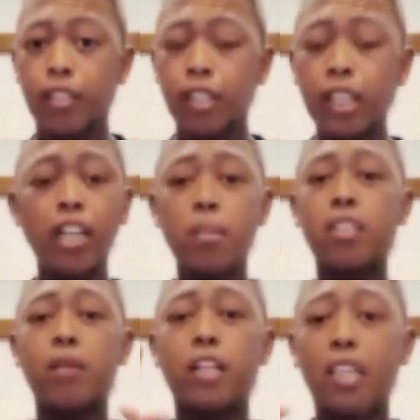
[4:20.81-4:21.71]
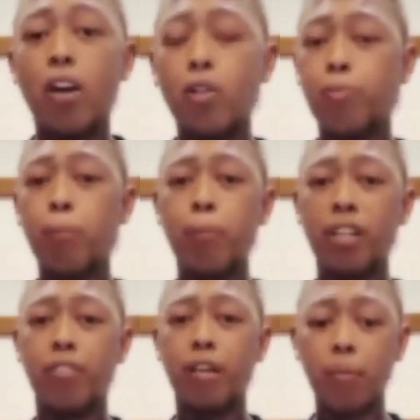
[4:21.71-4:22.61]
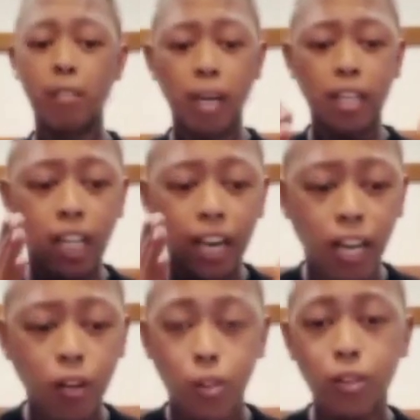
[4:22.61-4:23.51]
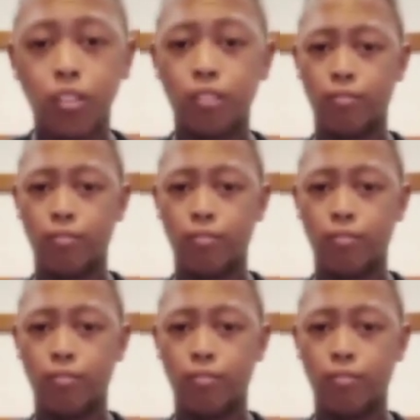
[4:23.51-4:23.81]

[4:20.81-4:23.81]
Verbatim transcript: Hindi lang naman sa mga tao yung pagpe-perform namin, para sa anak ko yun.